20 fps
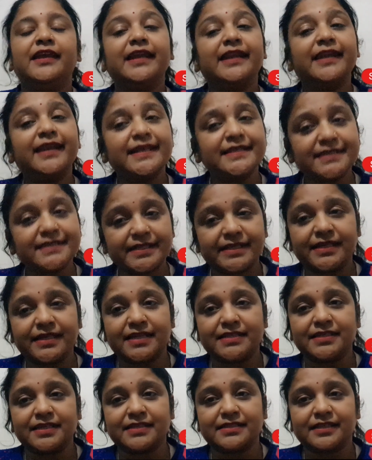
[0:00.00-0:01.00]
ये टेस्ट
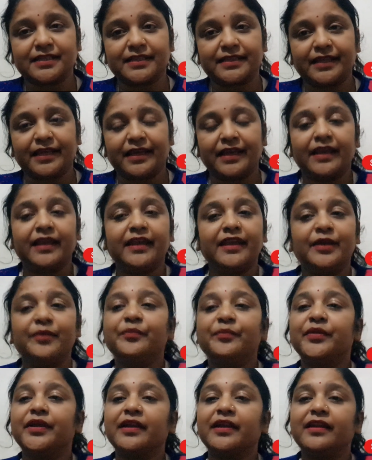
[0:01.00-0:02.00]
किया जा सकता है कि
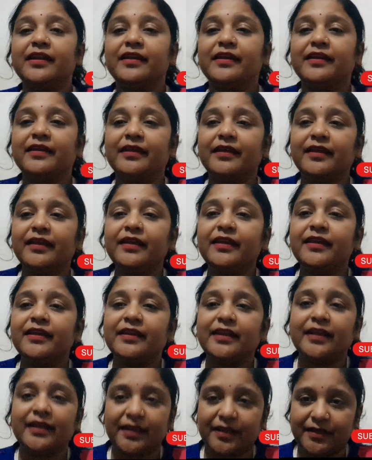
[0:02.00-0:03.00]
हम प्रेग्नेंट हैं
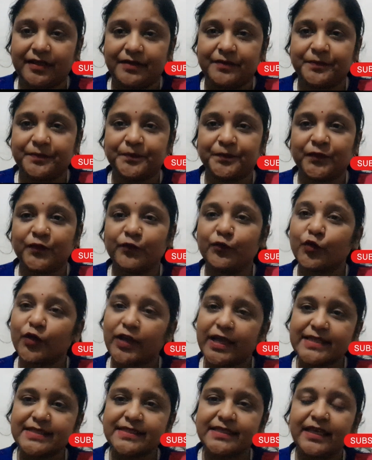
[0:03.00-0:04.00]
कि नहीं तो
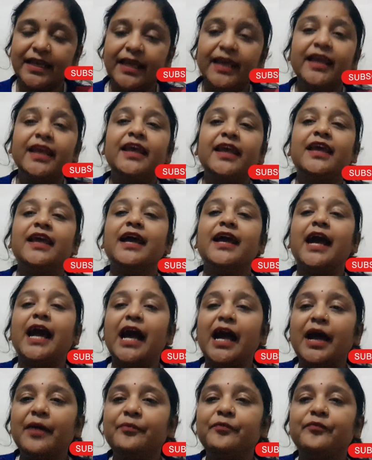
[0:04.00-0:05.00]
कैसे
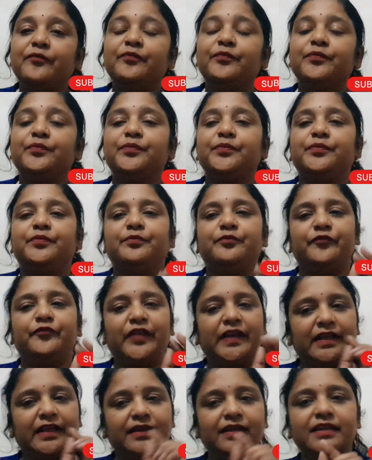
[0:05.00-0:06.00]
आप
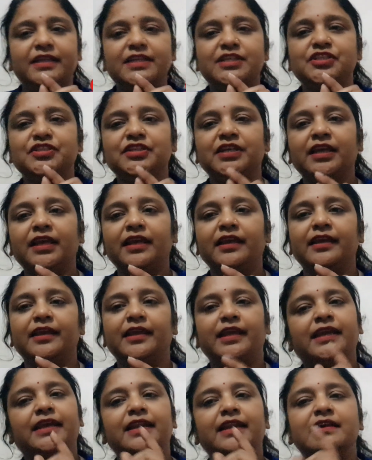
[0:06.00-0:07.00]
वेनेगर लीजिए
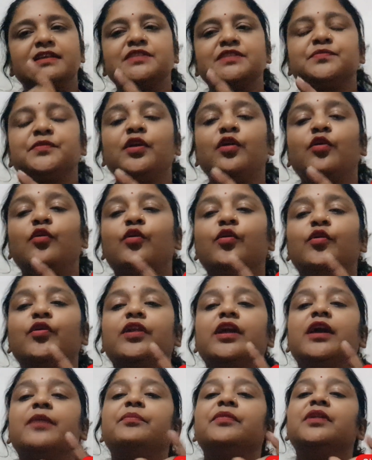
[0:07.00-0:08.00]
एक ग्लास में
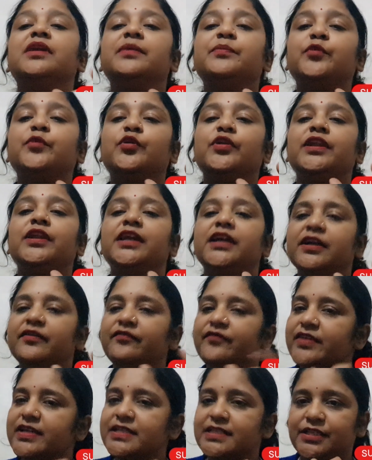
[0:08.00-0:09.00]
और अपना मॉर्निंग
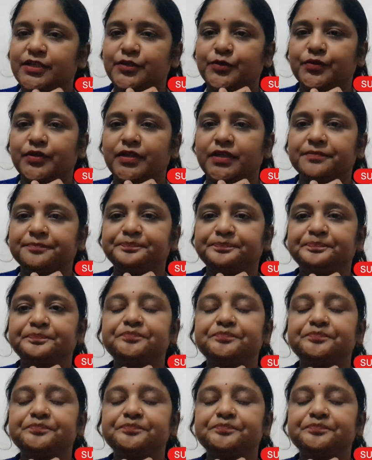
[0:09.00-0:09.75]
का फर्स्ट यूरिन